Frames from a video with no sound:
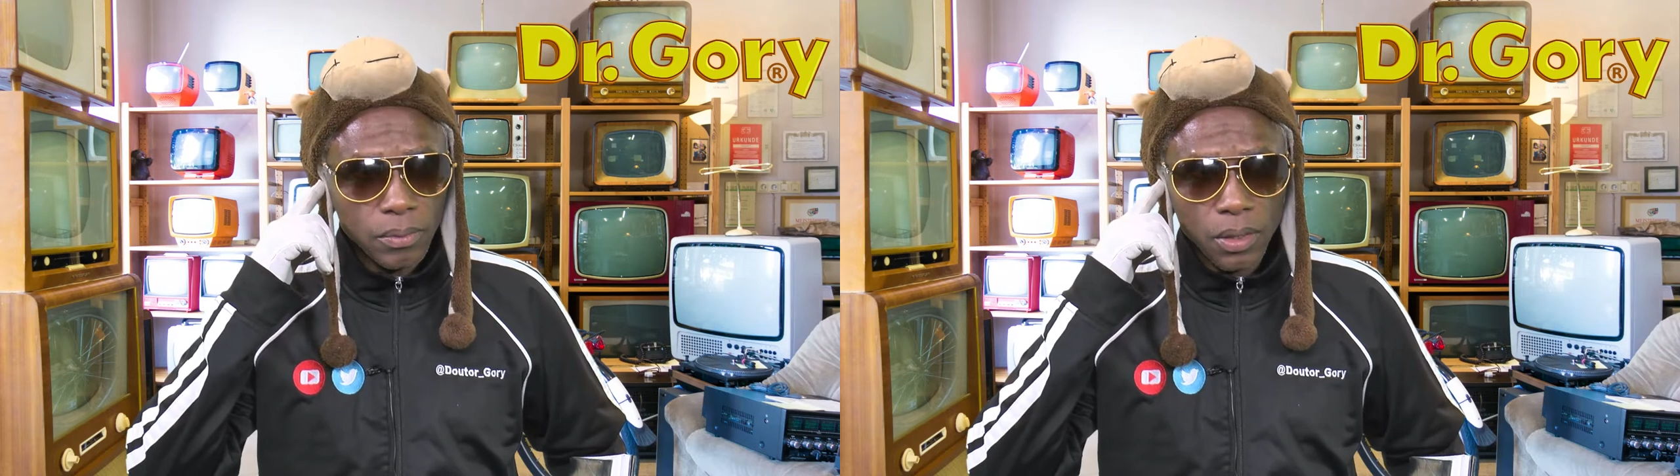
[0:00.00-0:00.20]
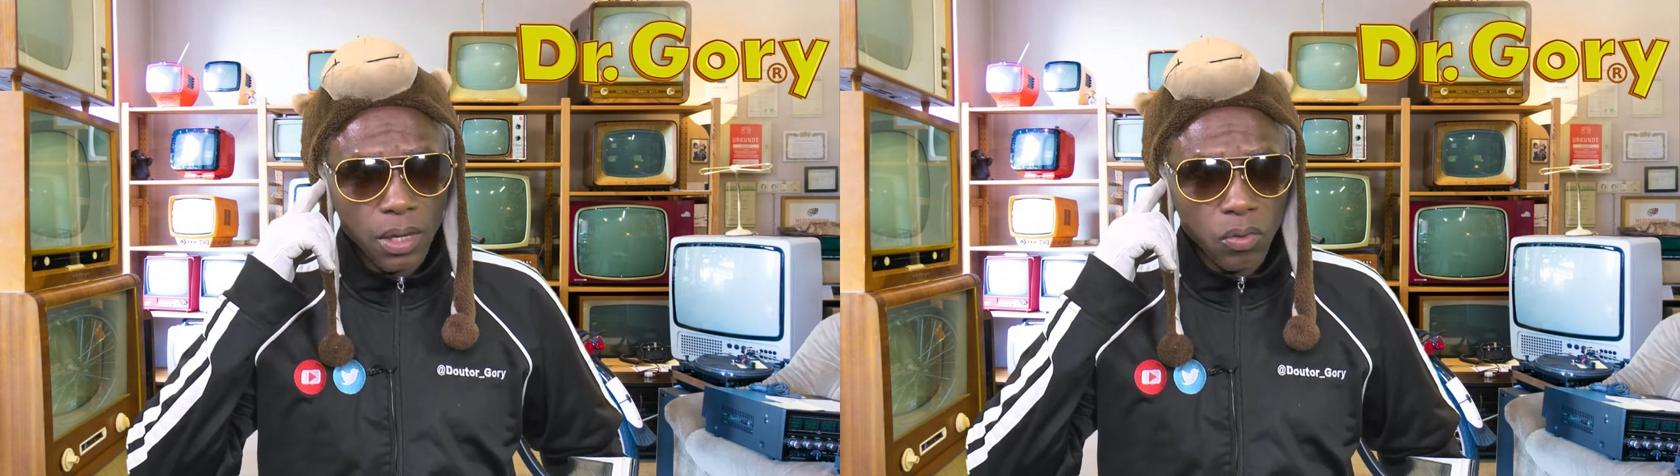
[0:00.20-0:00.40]

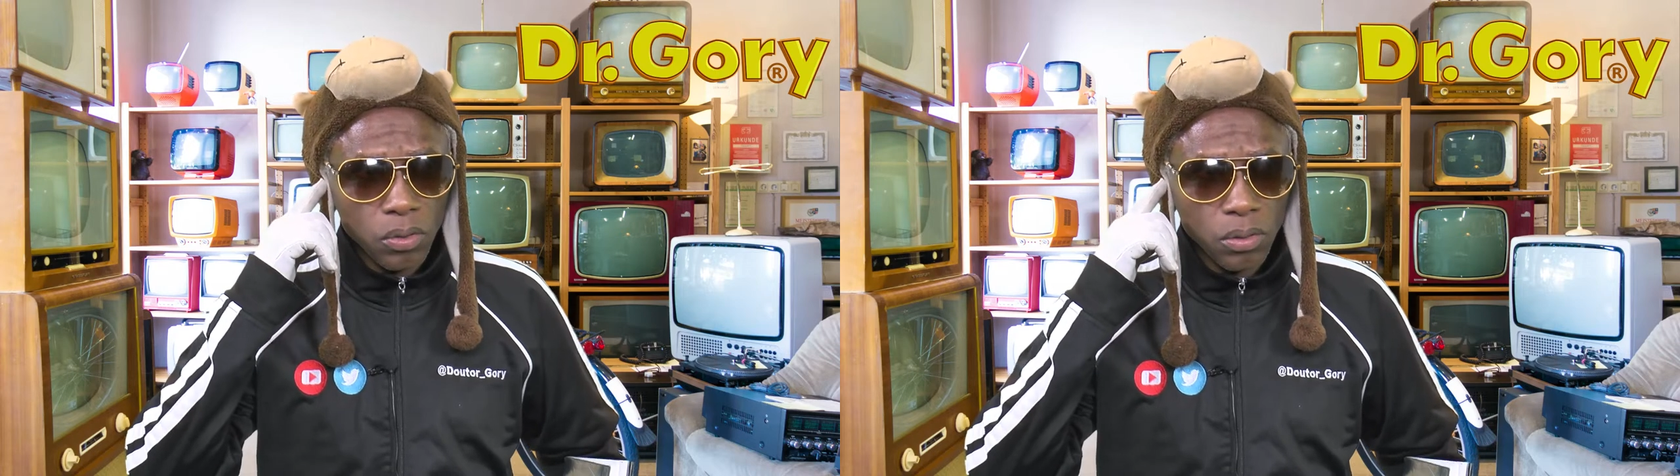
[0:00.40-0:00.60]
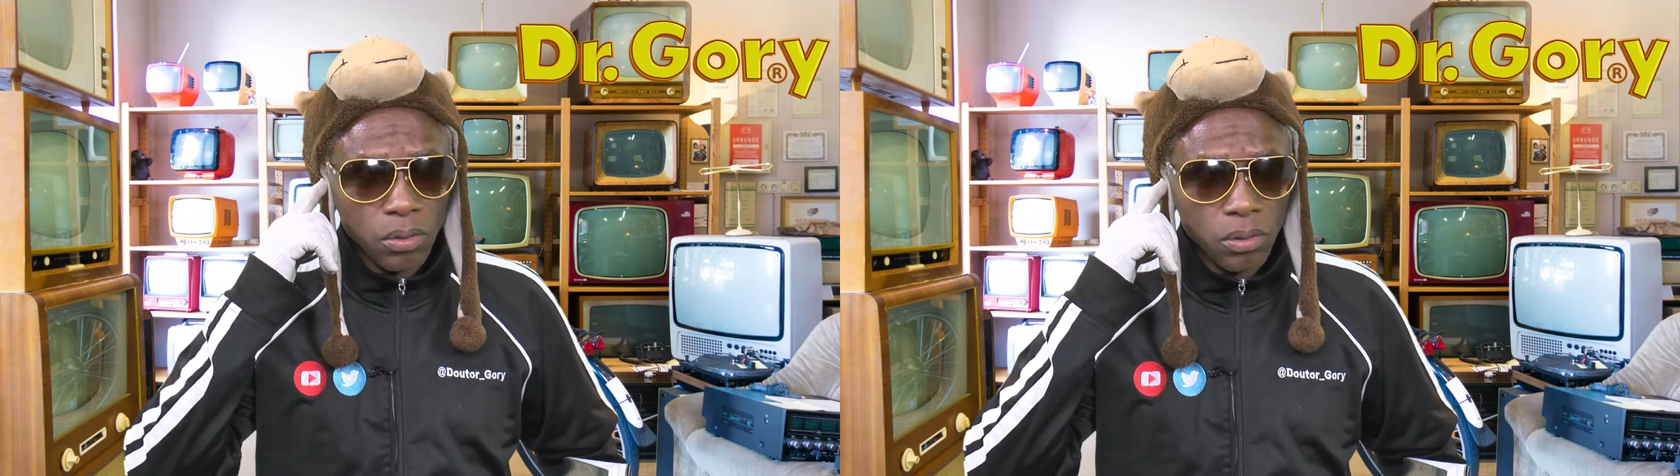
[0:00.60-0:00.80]
Não.
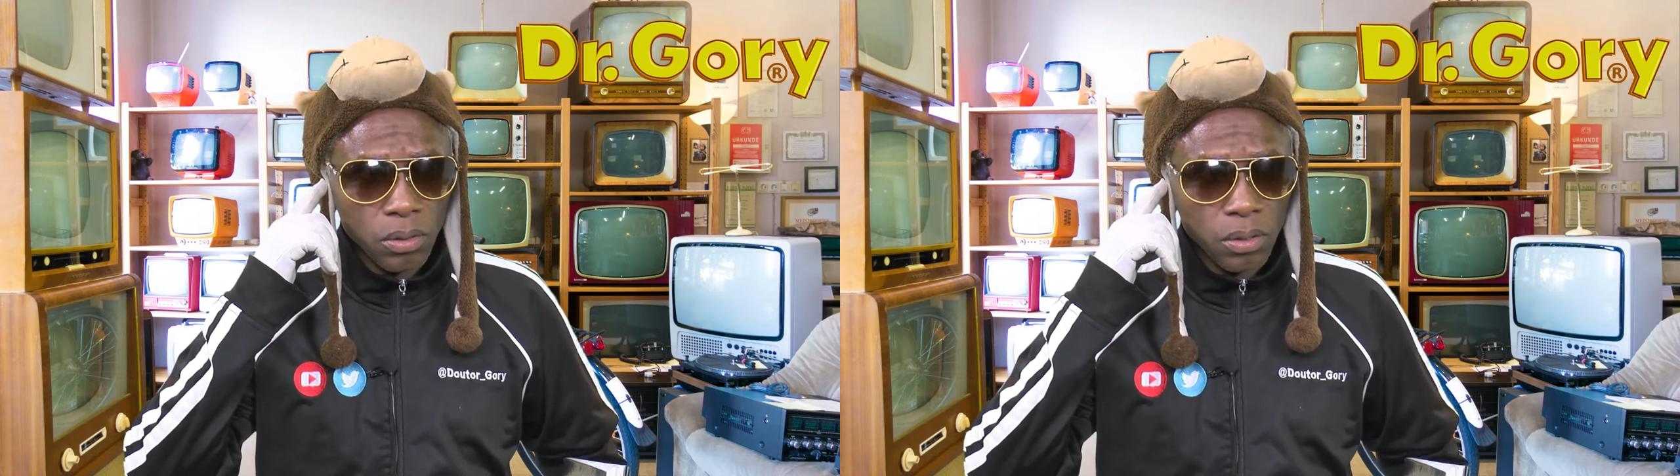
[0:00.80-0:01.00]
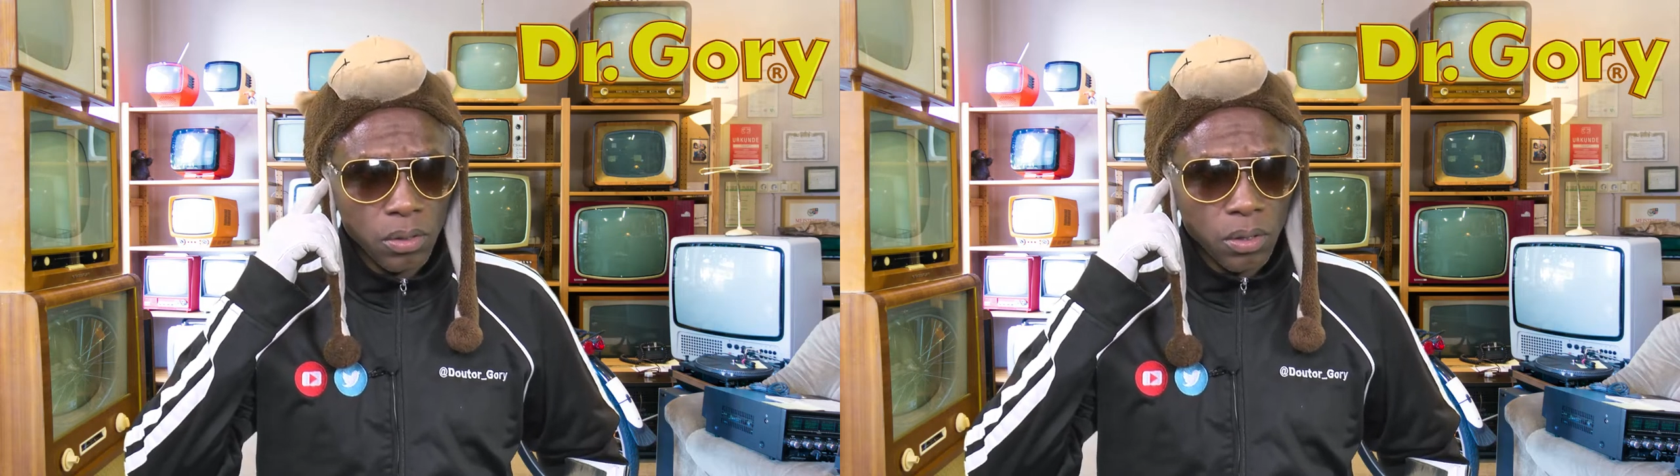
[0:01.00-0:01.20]

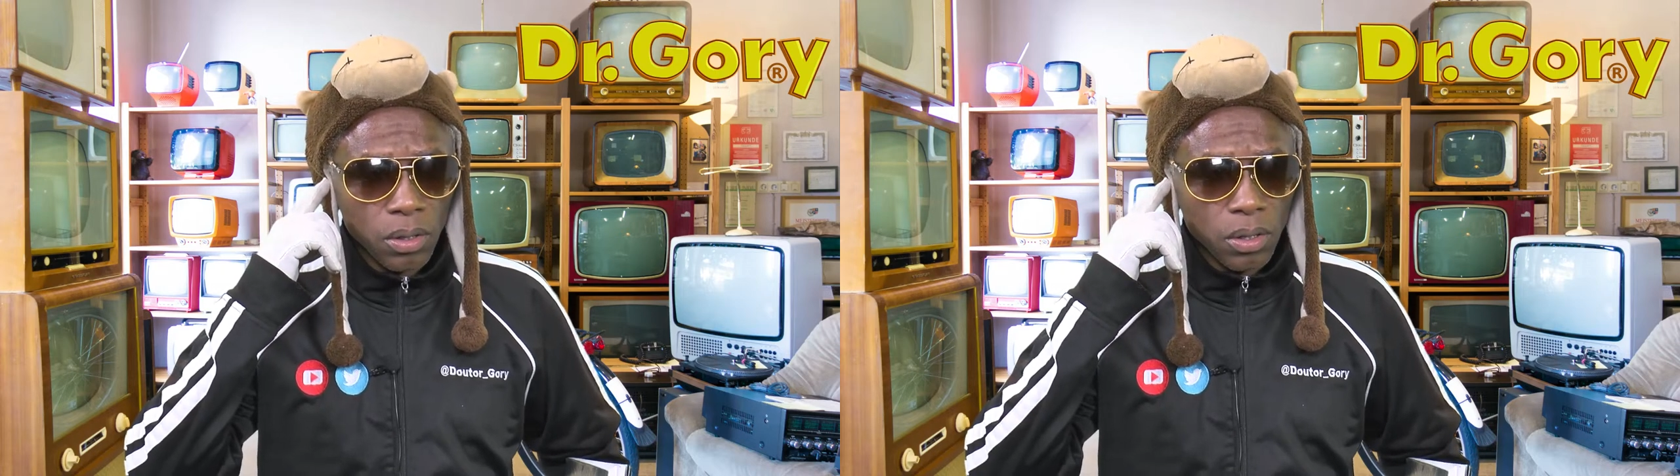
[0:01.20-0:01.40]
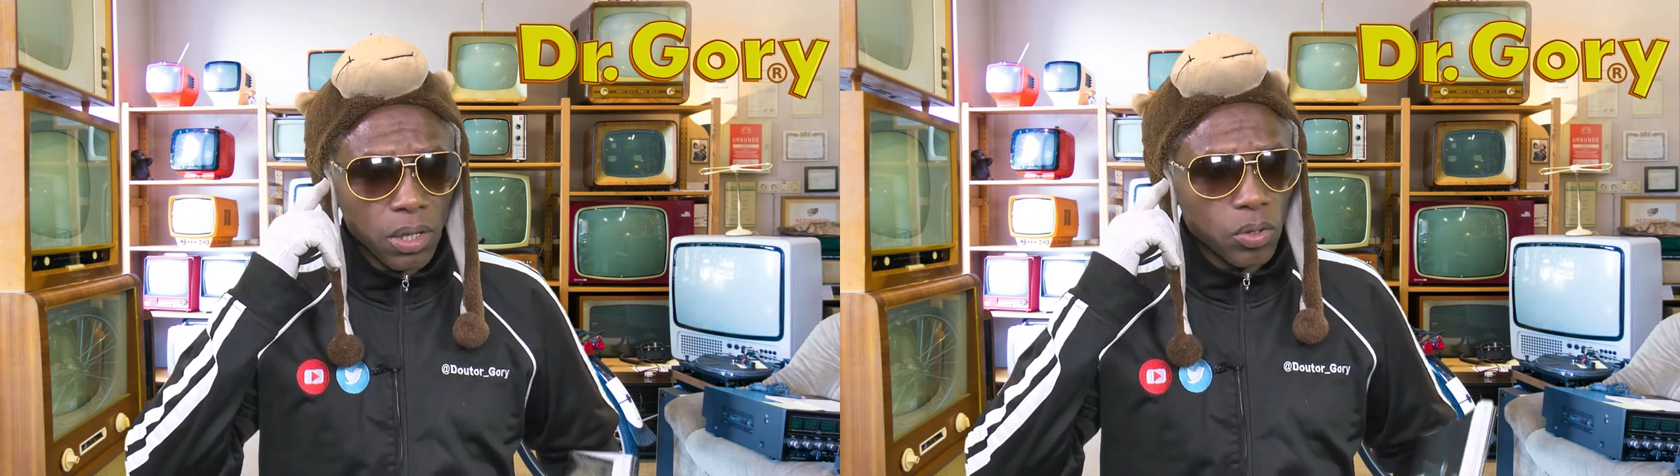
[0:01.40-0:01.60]

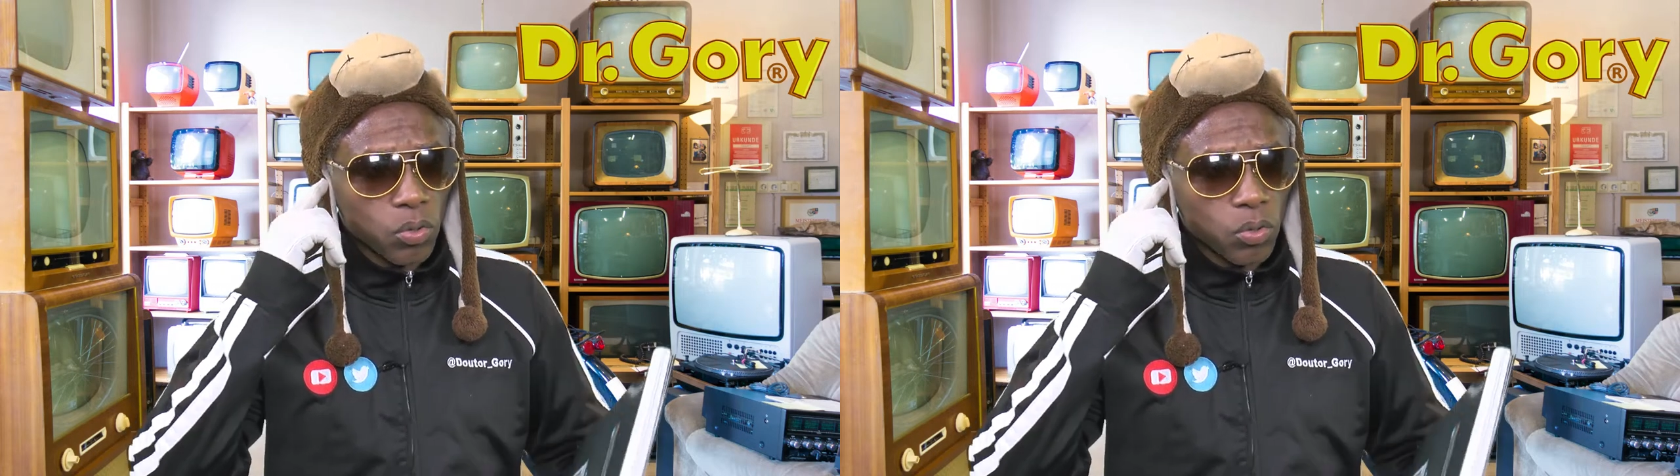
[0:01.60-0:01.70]
Não,